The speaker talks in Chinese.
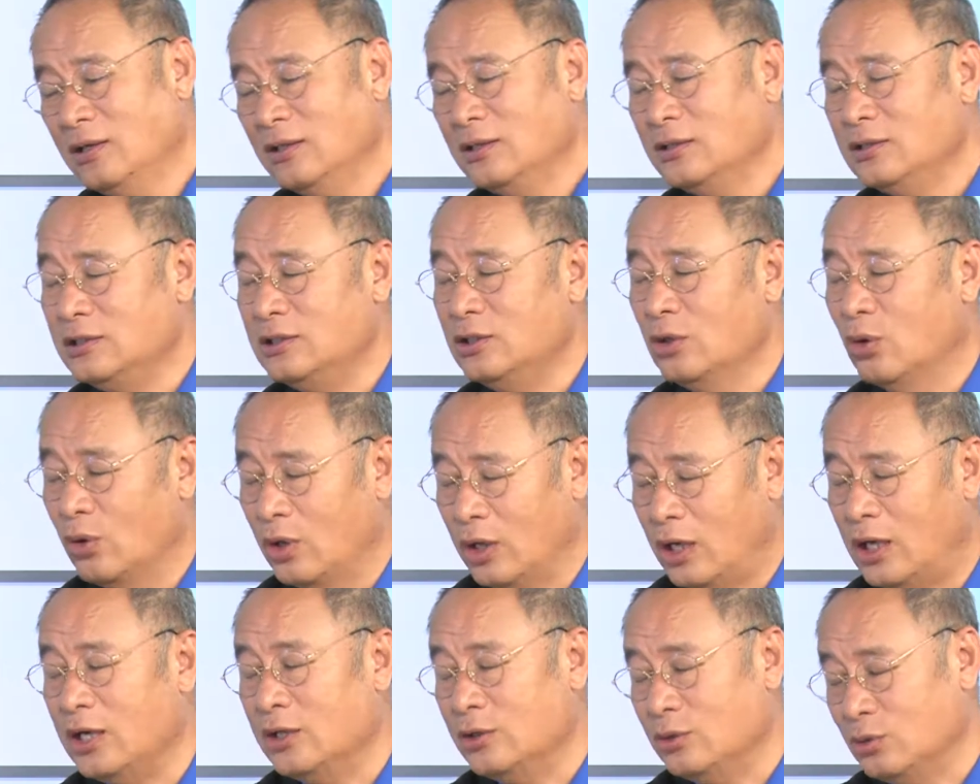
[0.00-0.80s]
有了
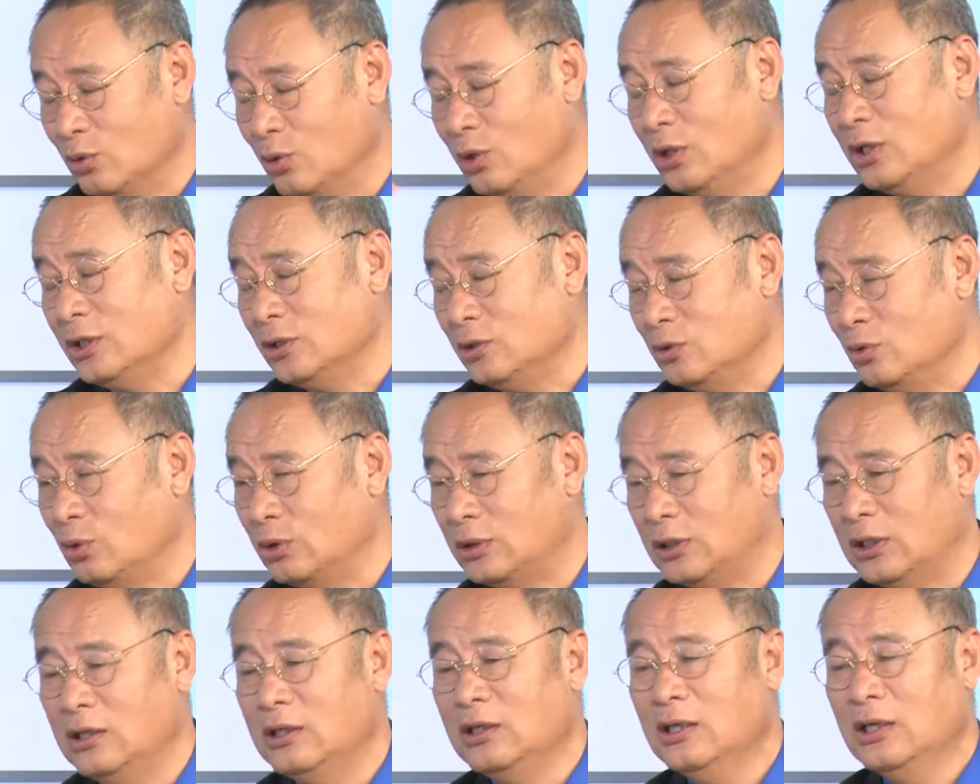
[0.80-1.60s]
很多很多
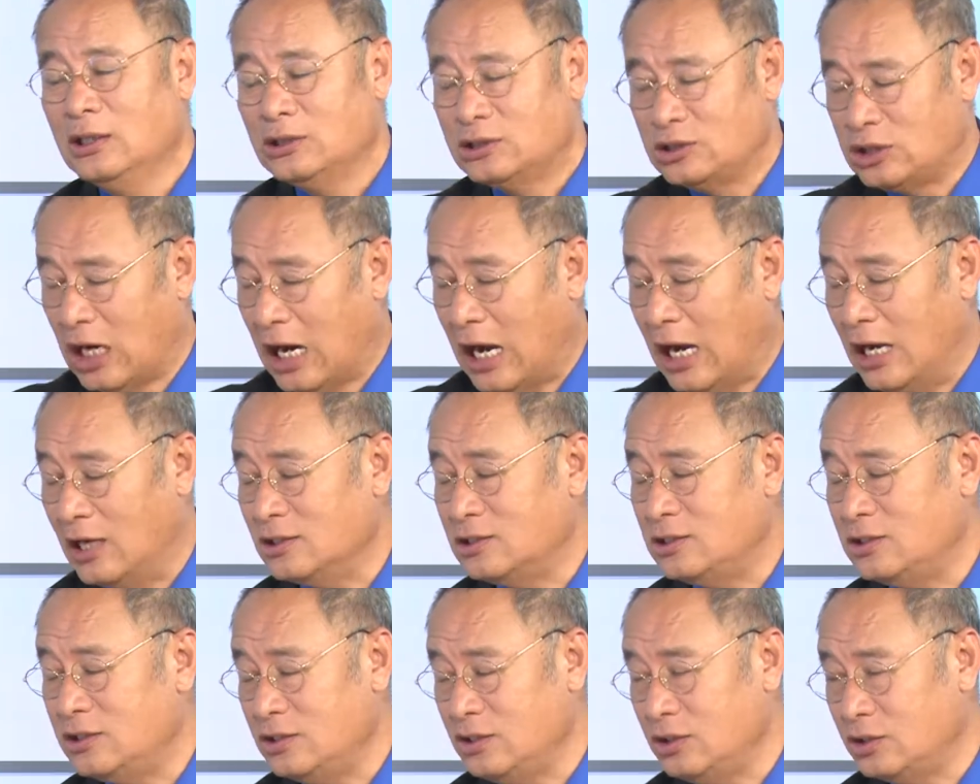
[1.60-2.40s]
的长
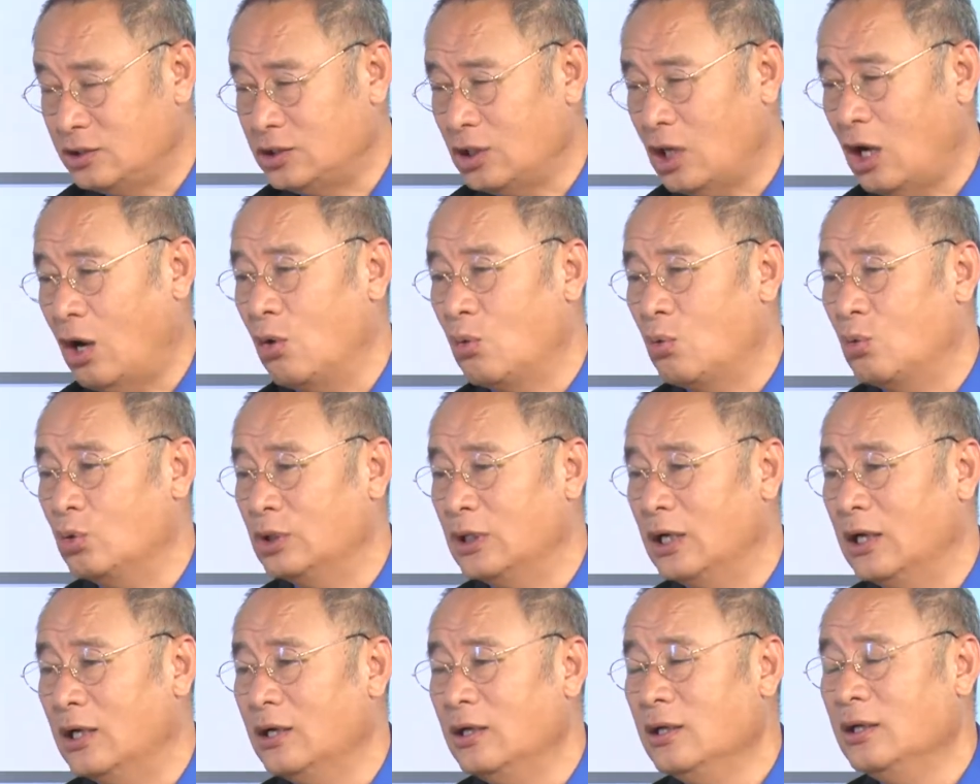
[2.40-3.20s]
期照顾
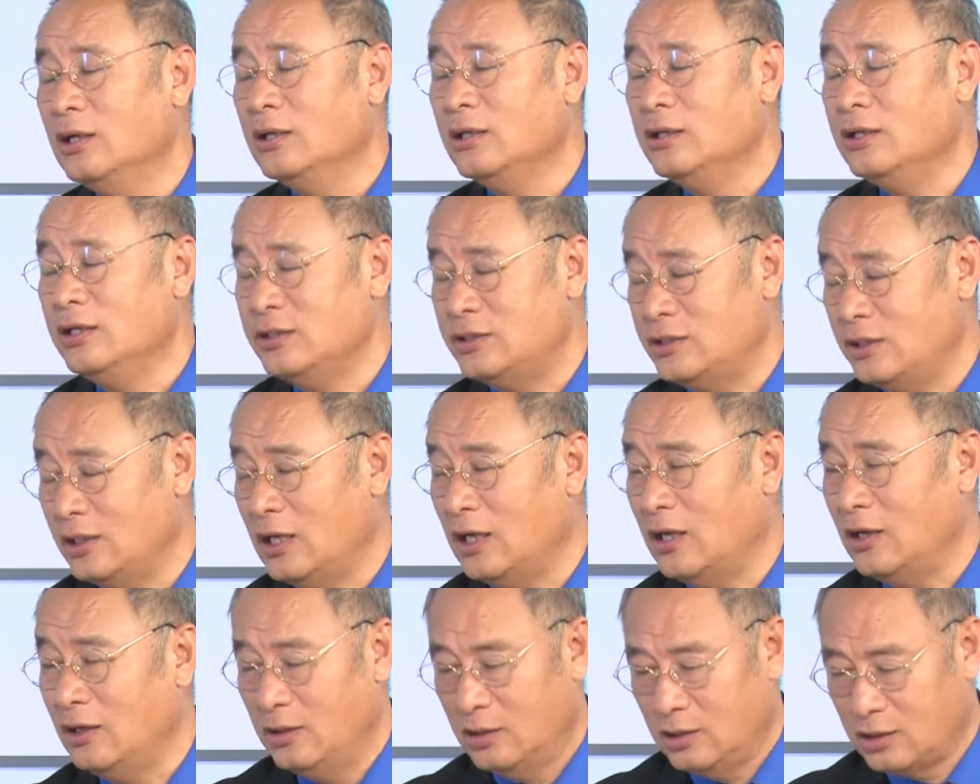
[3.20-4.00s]
的一
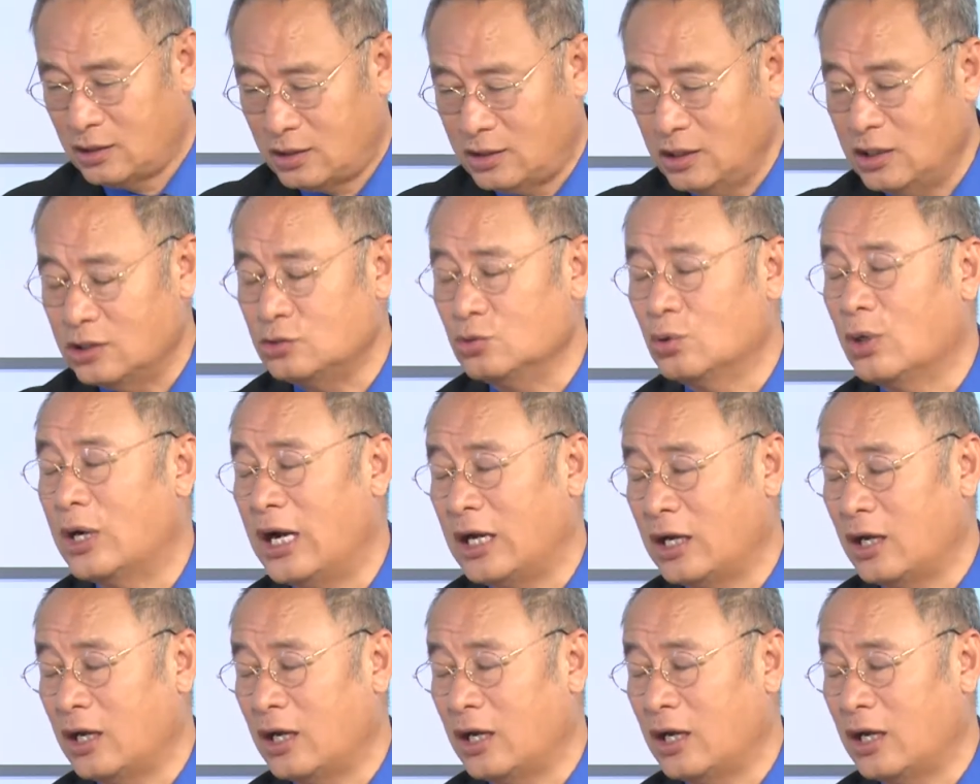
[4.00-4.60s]
些。各种各样